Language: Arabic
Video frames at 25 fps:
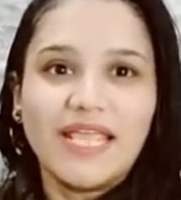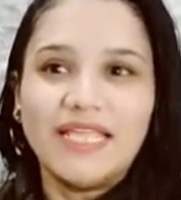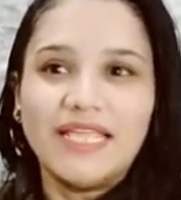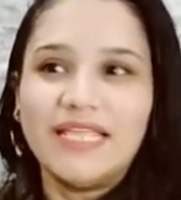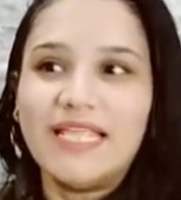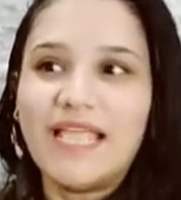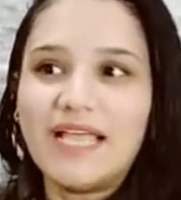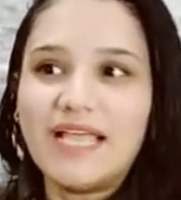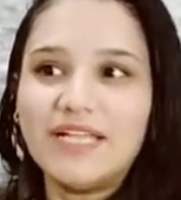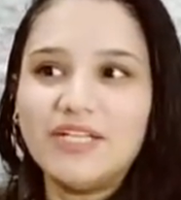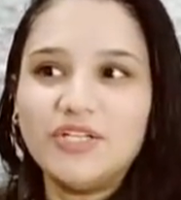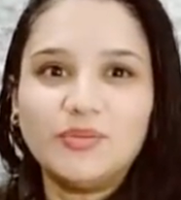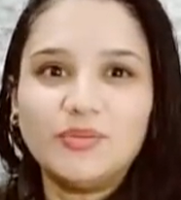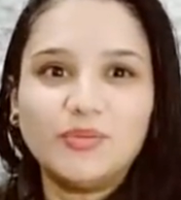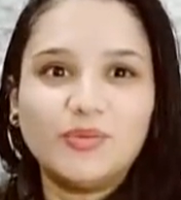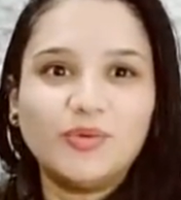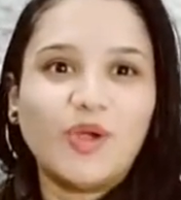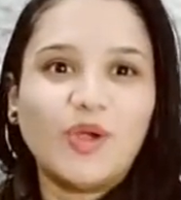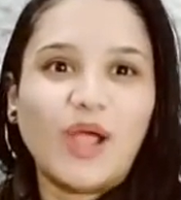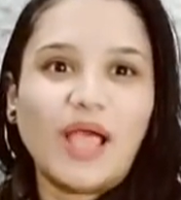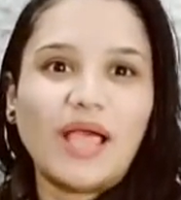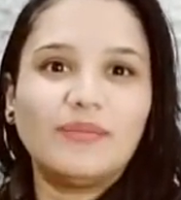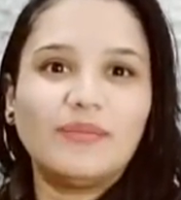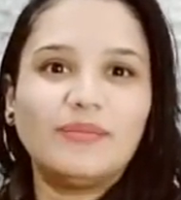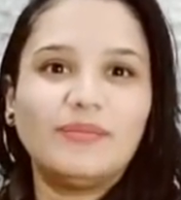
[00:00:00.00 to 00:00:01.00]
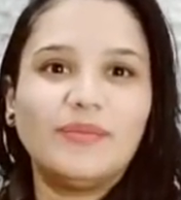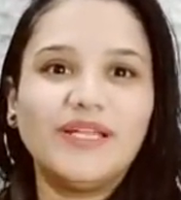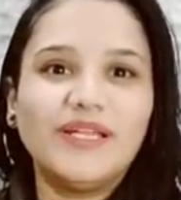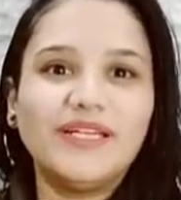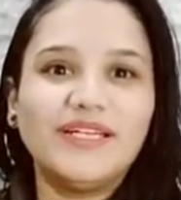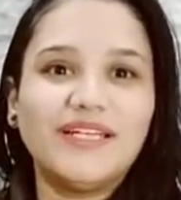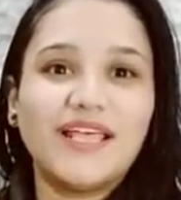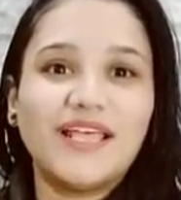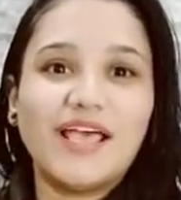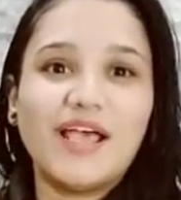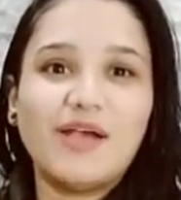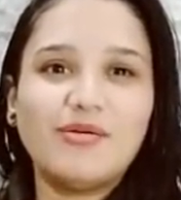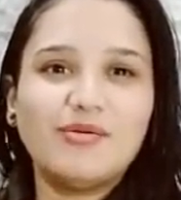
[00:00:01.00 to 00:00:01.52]
يعني يبقوا
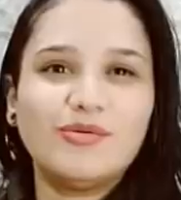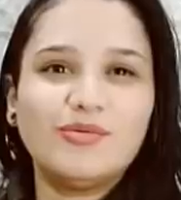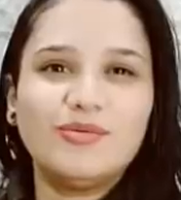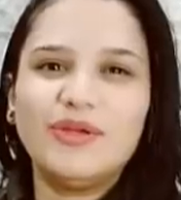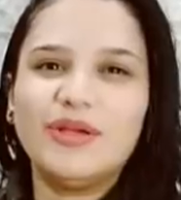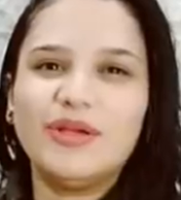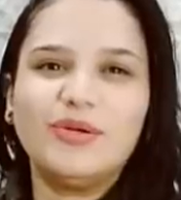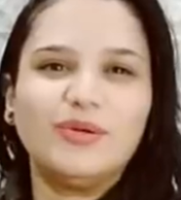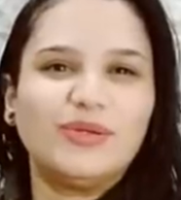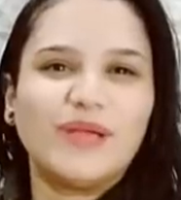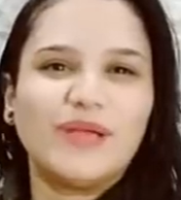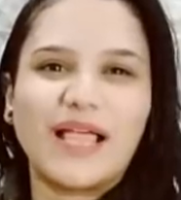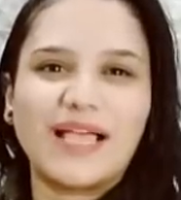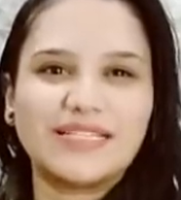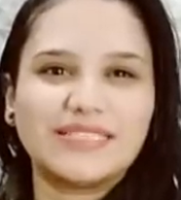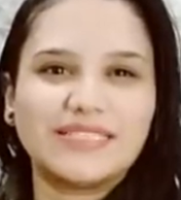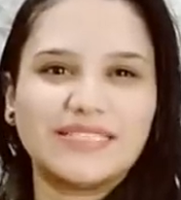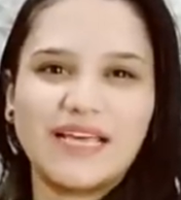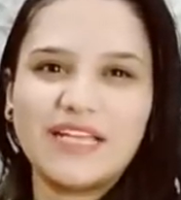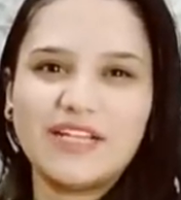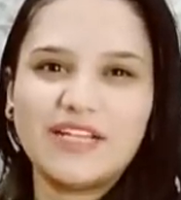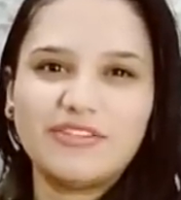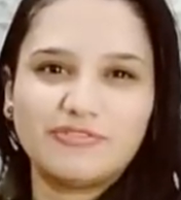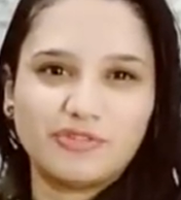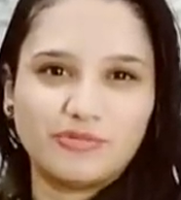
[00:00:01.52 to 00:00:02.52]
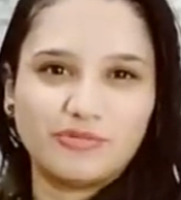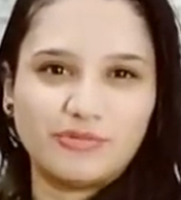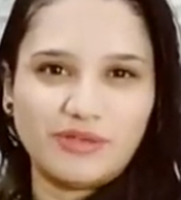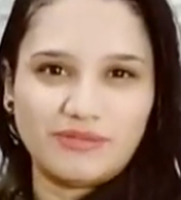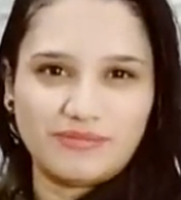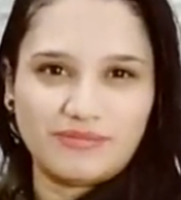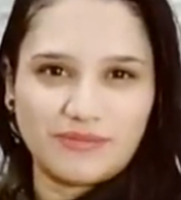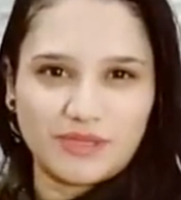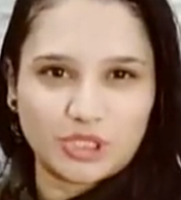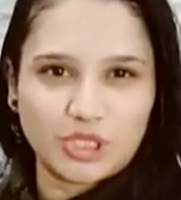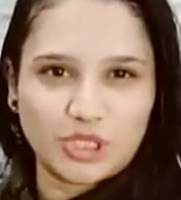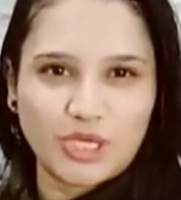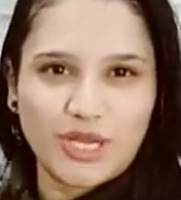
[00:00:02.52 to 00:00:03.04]
حابيننا قوي بيجوا يعترفوا
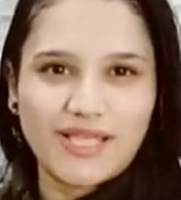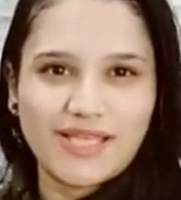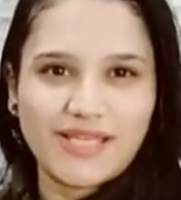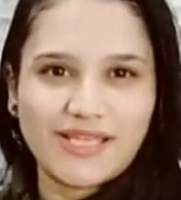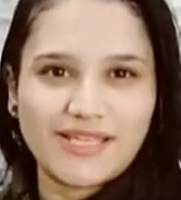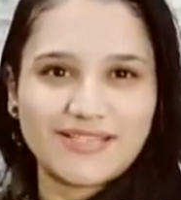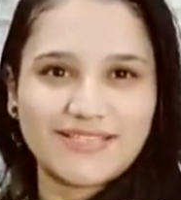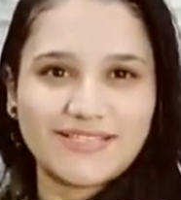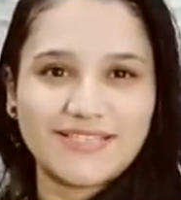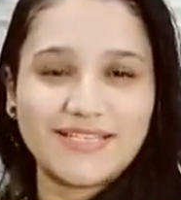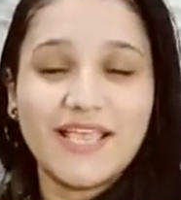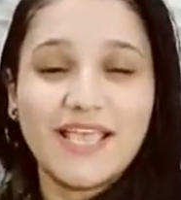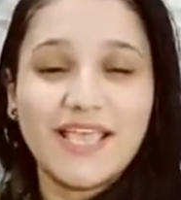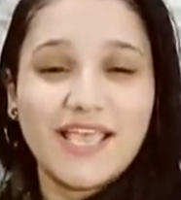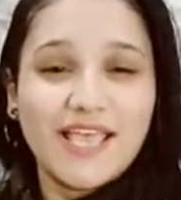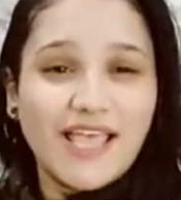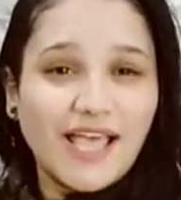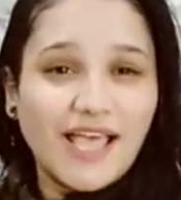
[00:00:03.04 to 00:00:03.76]
بالمشاعر دي